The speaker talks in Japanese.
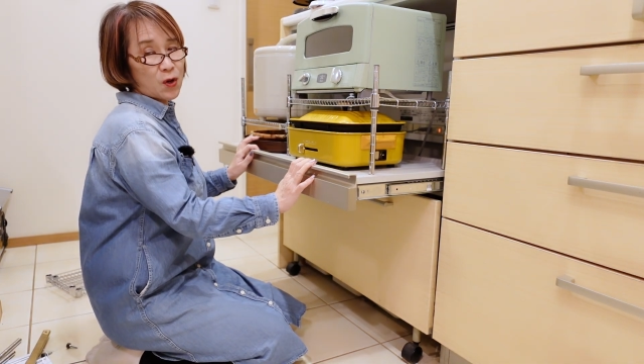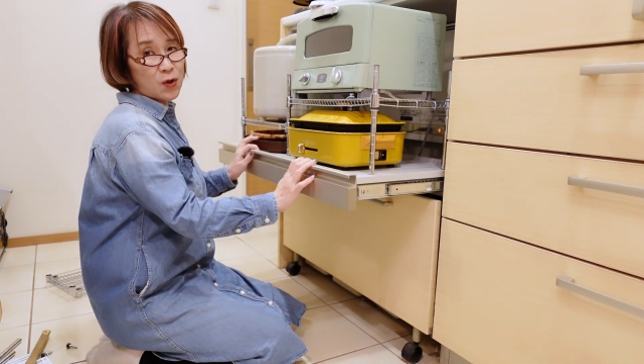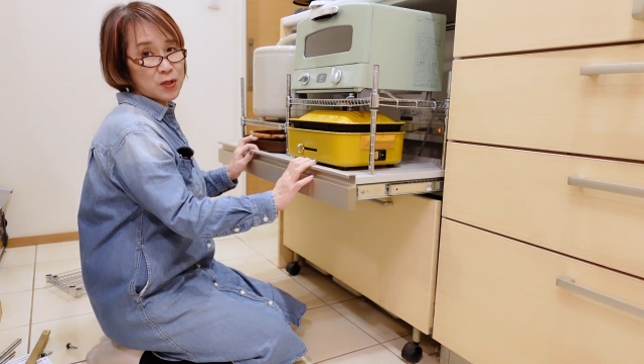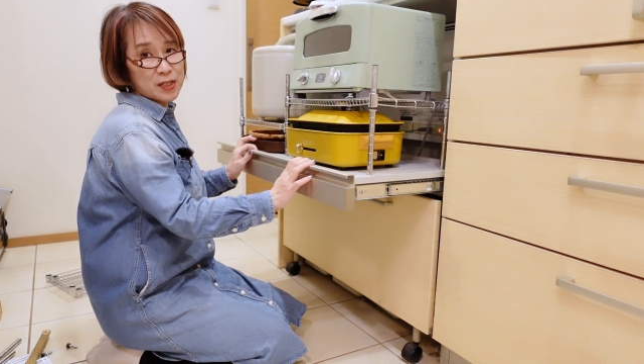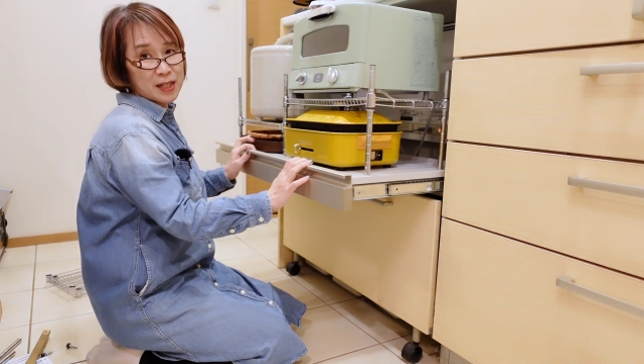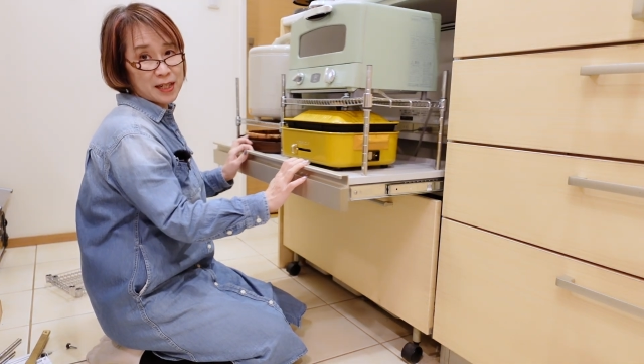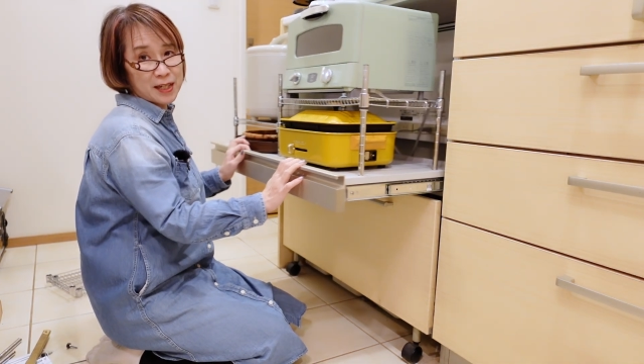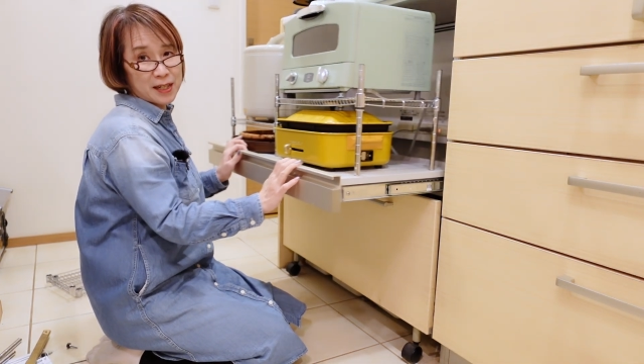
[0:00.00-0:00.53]
お
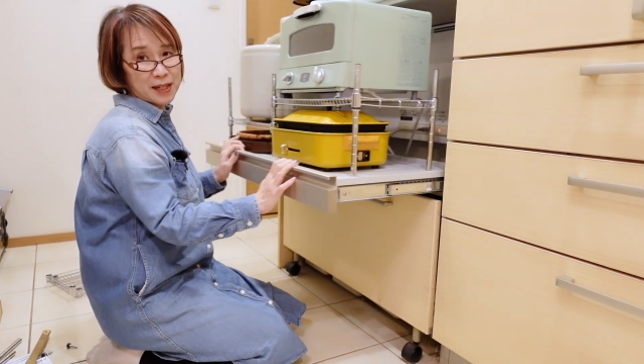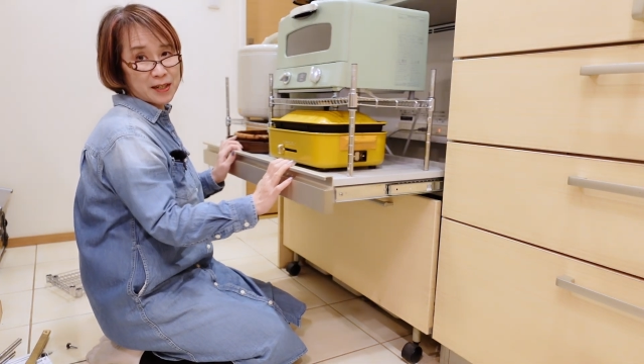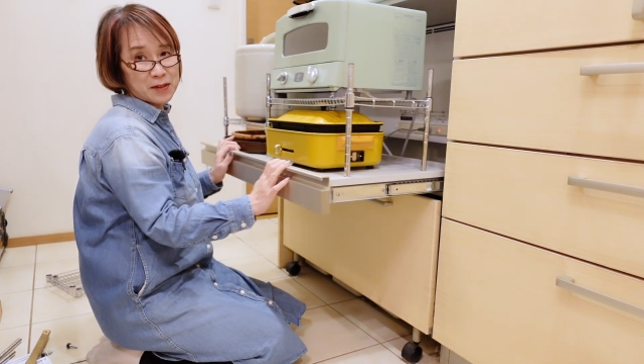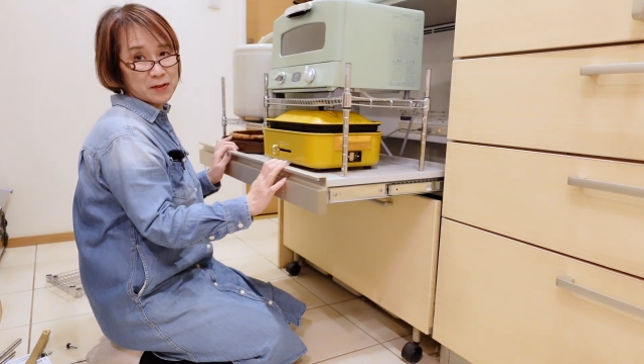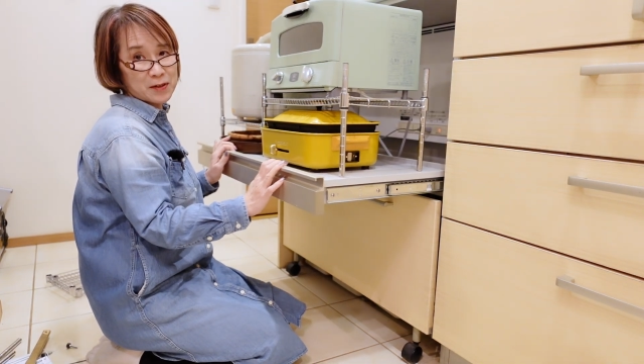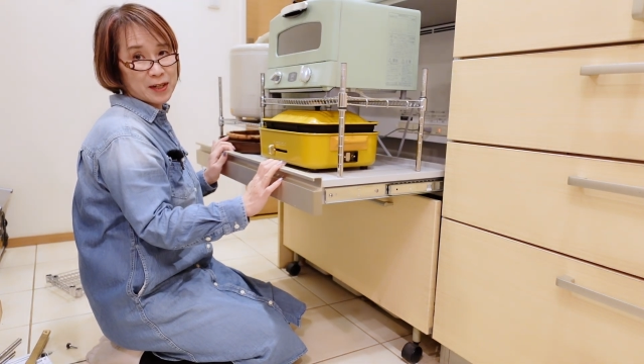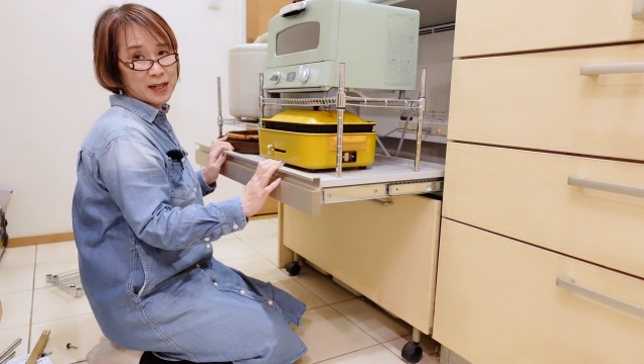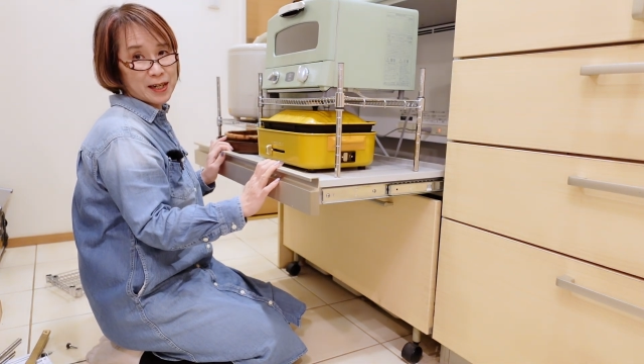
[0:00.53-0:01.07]
しゃれな
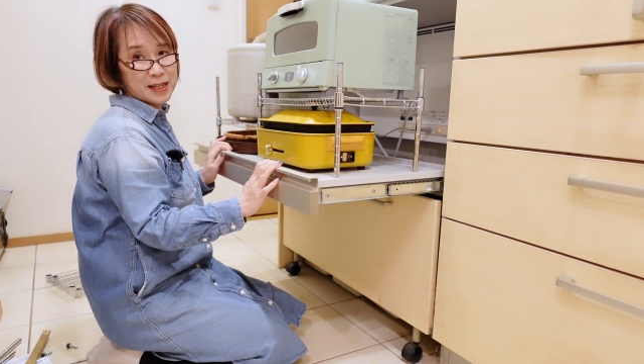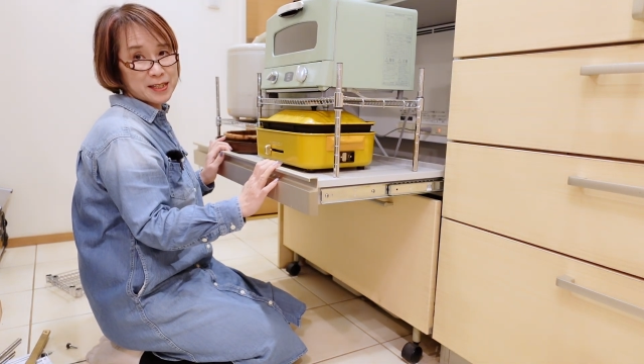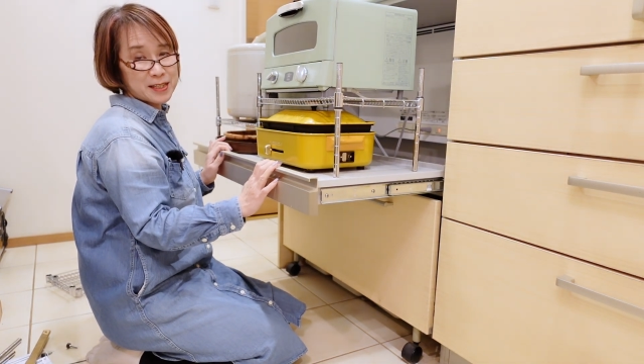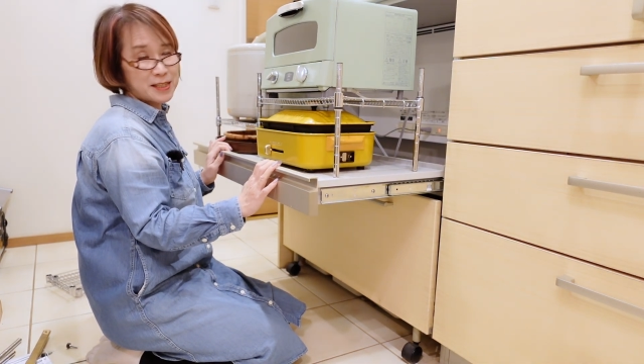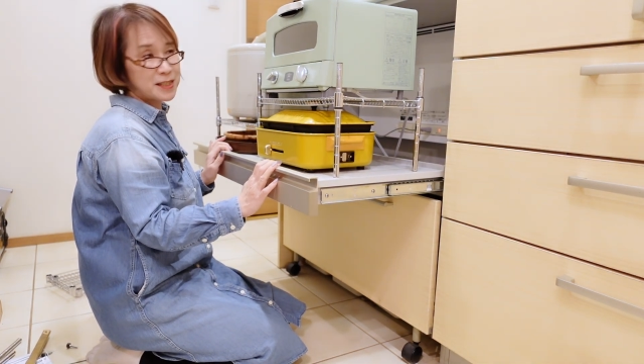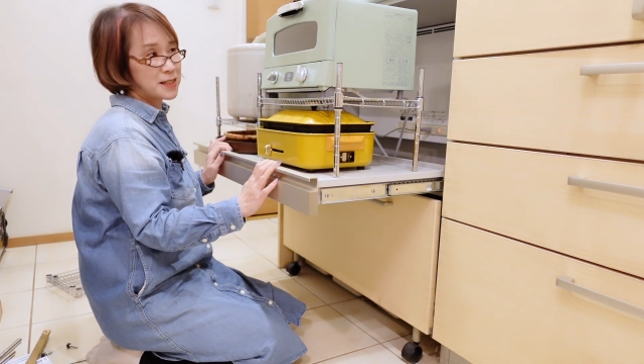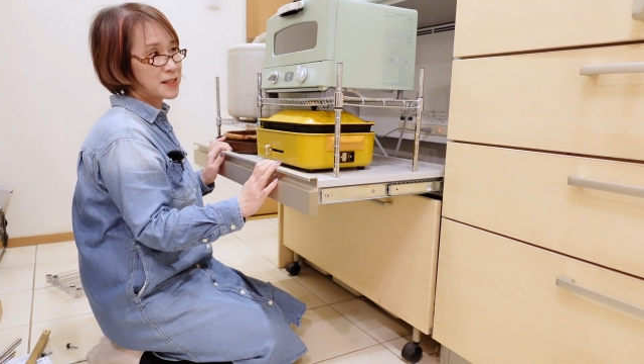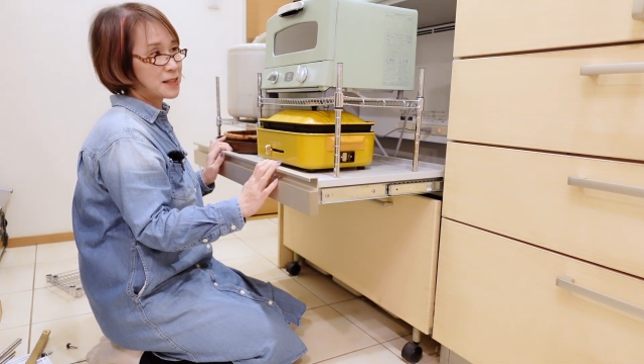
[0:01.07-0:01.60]
ような感
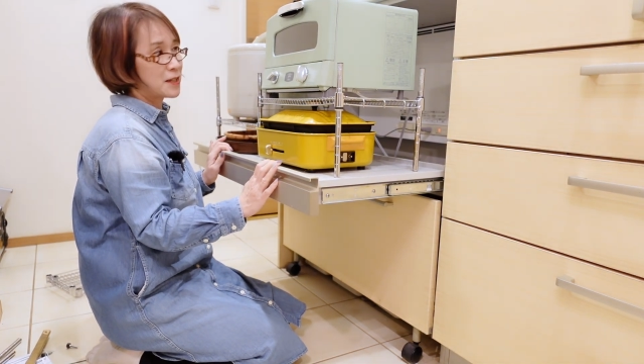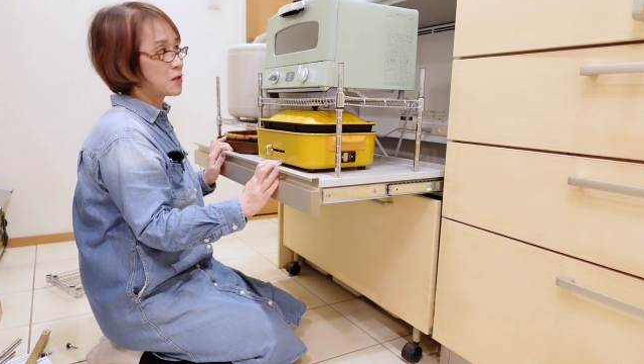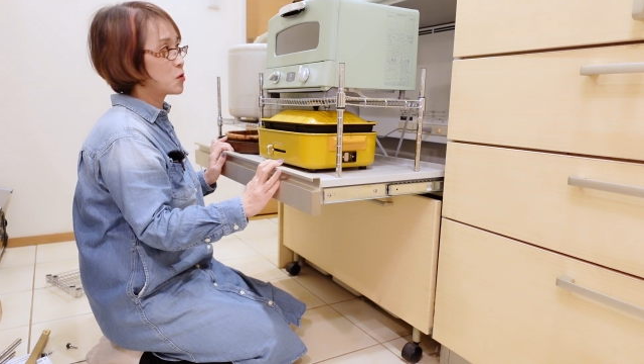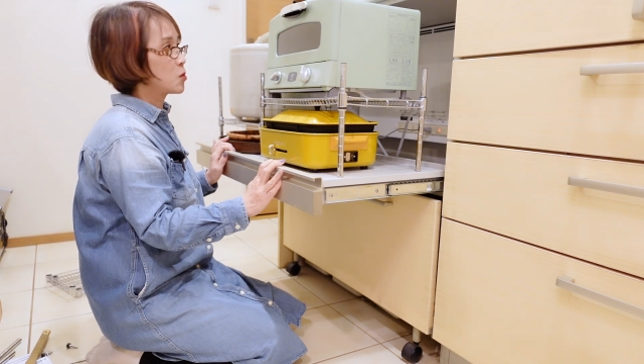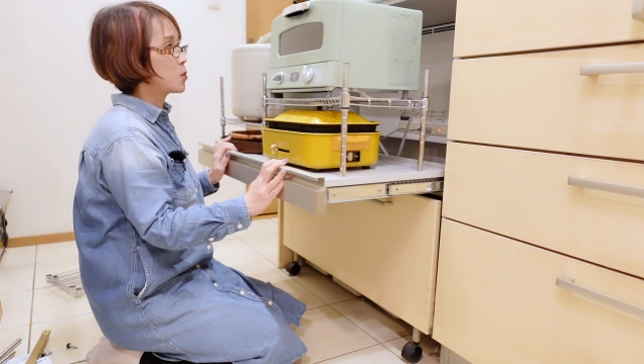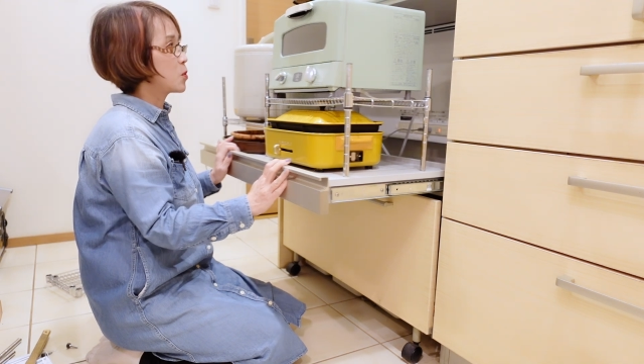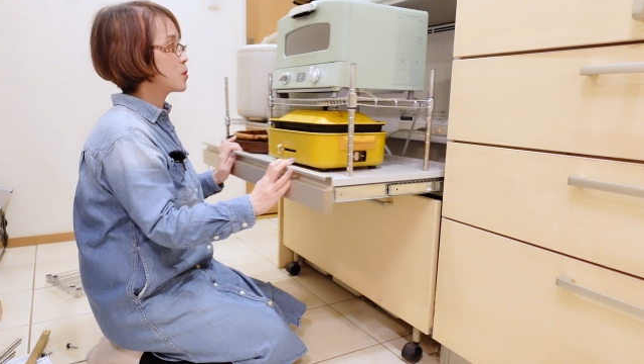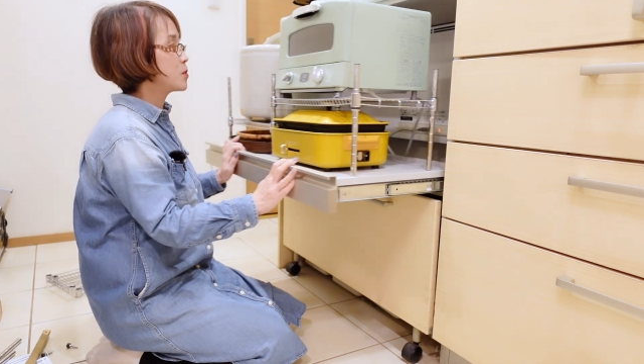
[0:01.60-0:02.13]
じになった
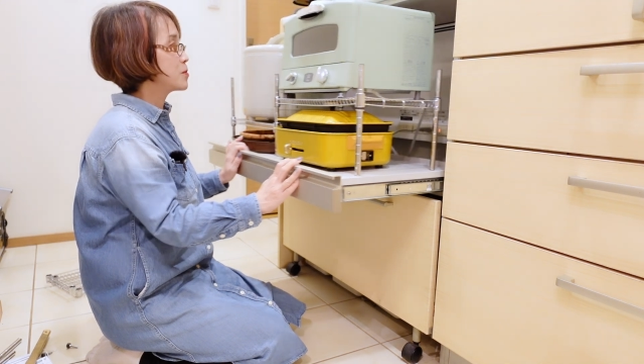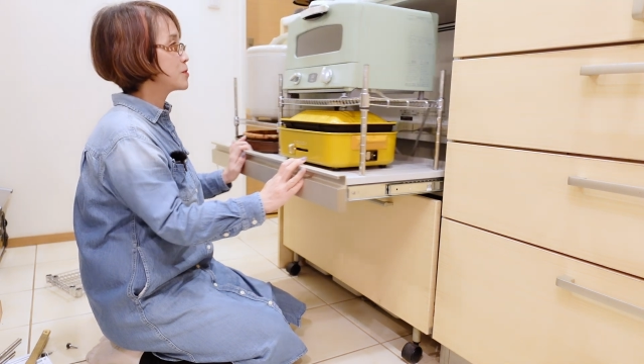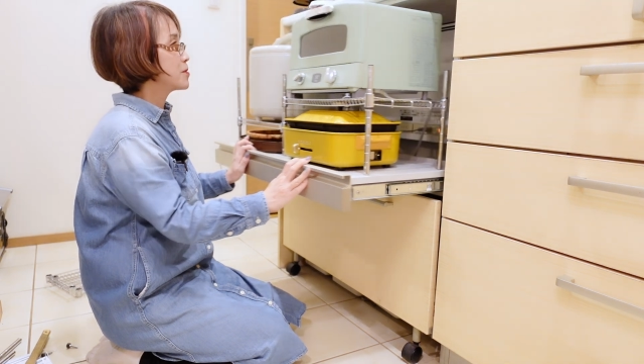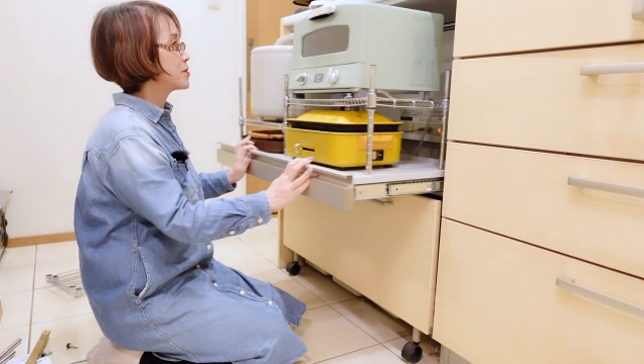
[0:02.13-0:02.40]
と思う。